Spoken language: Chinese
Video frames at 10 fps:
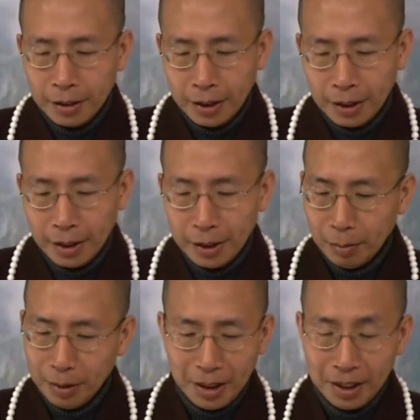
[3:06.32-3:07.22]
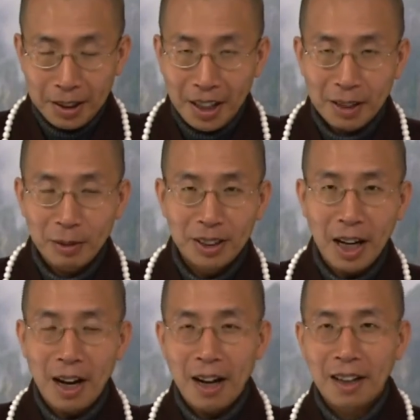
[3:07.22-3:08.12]
这个你不可以带他们
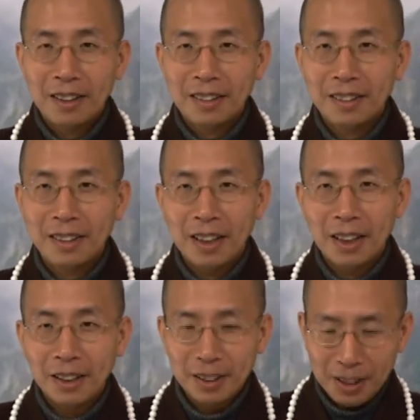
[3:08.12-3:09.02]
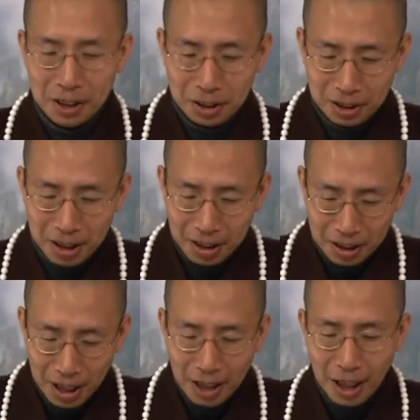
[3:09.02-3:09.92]
杀，啊，实际上
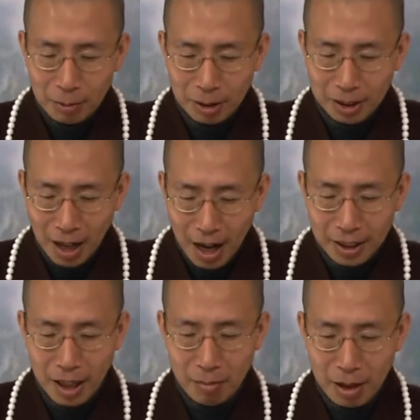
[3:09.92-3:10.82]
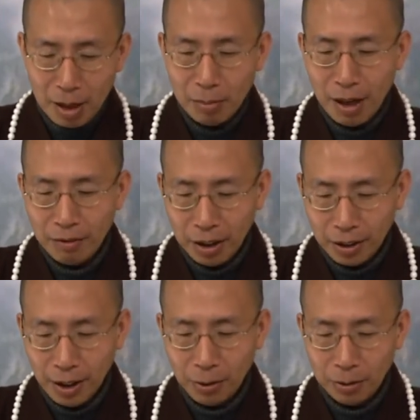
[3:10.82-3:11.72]
你带他们杀也没有办法
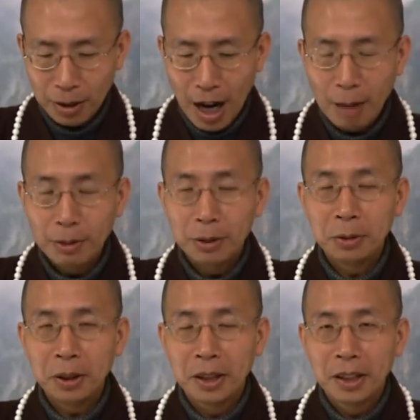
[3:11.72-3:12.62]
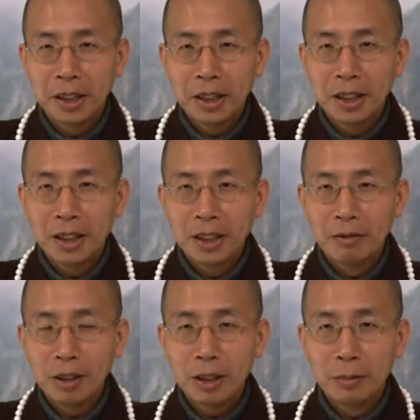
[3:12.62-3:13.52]
消除他们的罪，
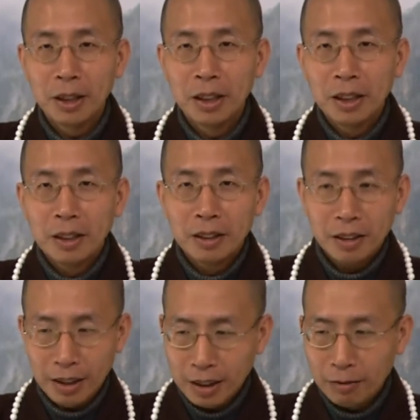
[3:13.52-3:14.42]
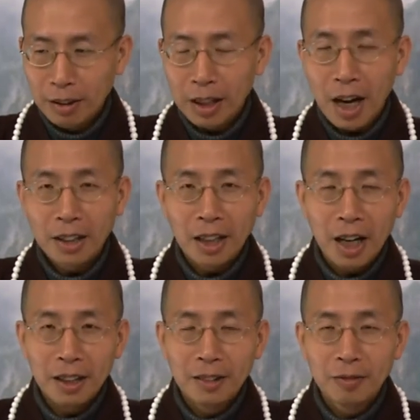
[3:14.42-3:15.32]
为什么呢？你是为他杀
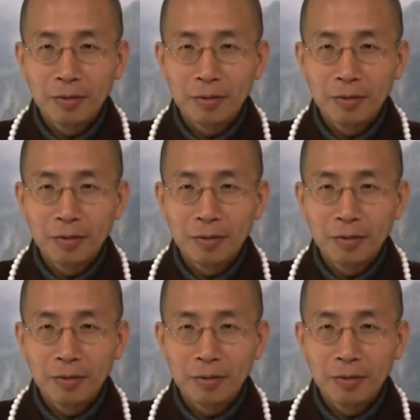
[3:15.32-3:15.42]
呀，